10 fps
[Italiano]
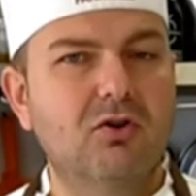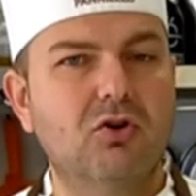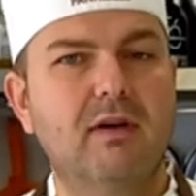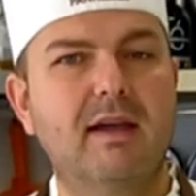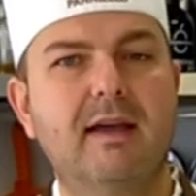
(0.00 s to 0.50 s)

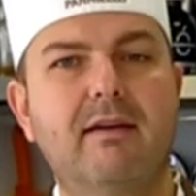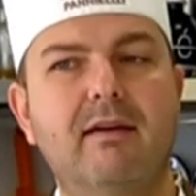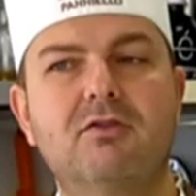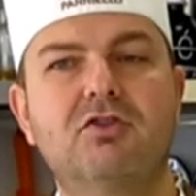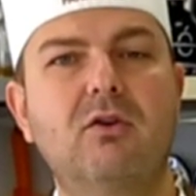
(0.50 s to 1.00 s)

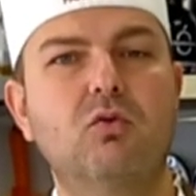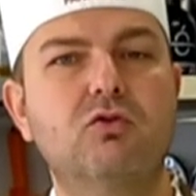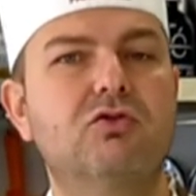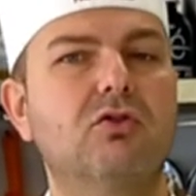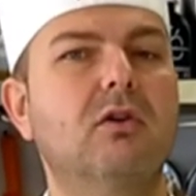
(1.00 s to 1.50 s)
dove c'è
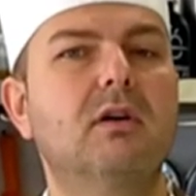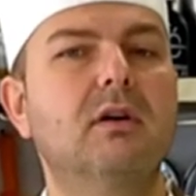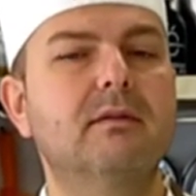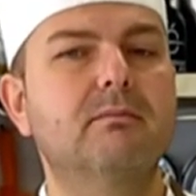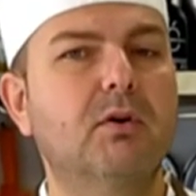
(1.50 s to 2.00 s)

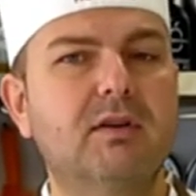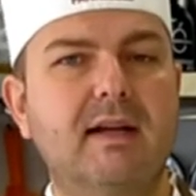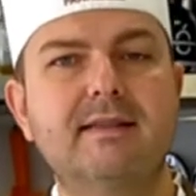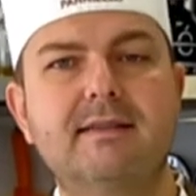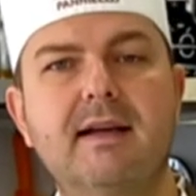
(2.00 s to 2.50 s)
gusto
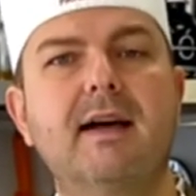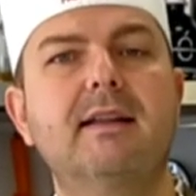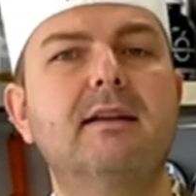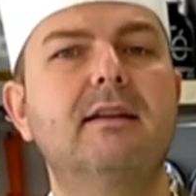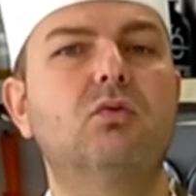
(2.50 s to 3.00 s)
potreste
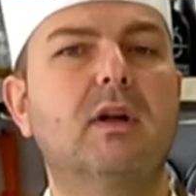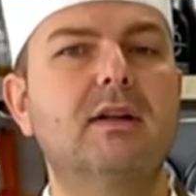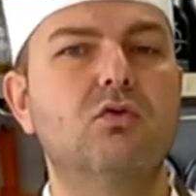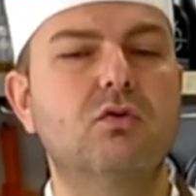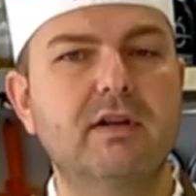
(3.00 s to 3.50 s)
addirittura
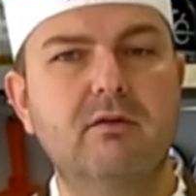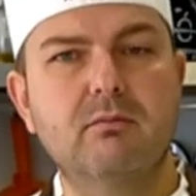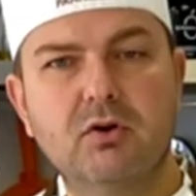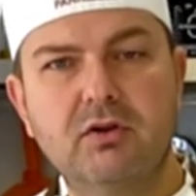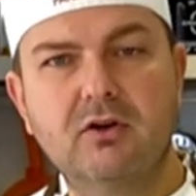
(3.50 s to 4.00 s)
aggiungere
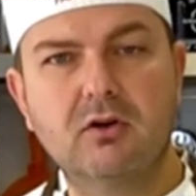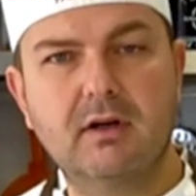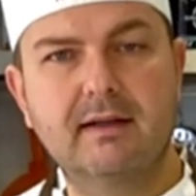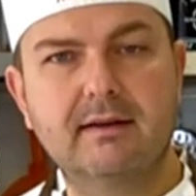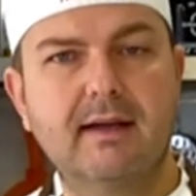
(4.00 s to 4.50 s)
un po' di
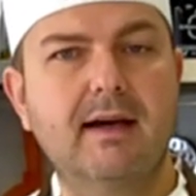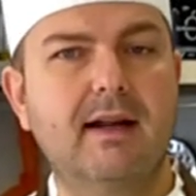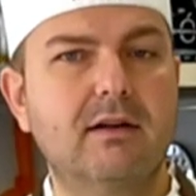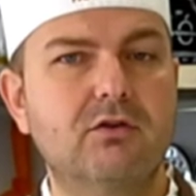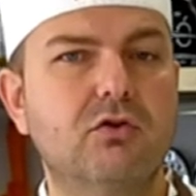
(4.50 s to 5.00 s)
colorante
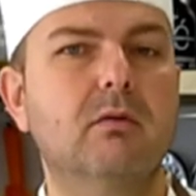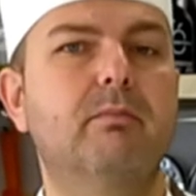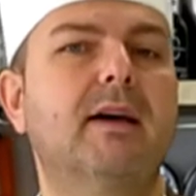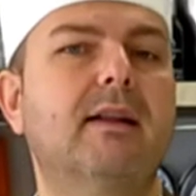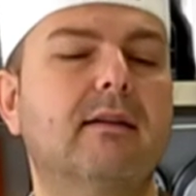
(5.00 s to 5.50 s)
arancio
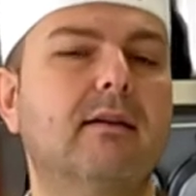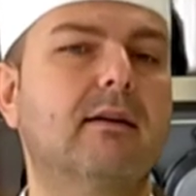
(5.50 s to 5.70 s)
per